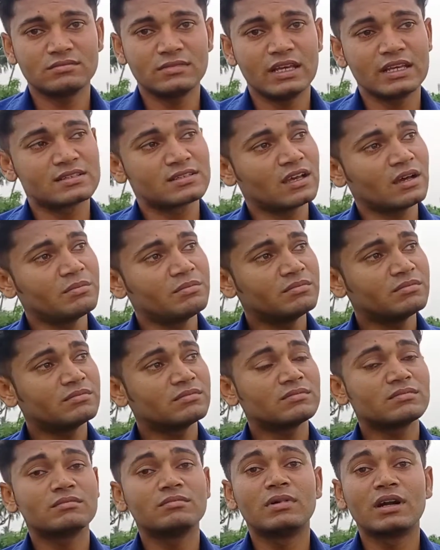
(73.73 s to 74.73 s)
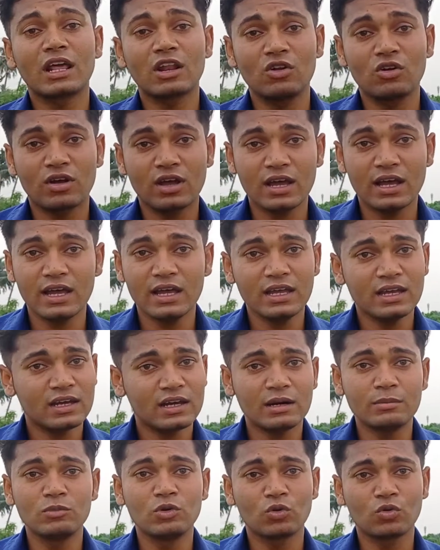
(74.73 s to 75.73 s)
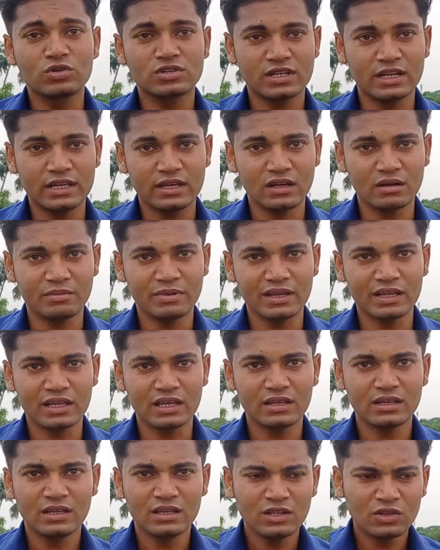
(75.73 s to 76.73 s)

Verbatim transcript: ये सब बड़े लोग का है हम लोग कुछ नहीं कर पाएंगे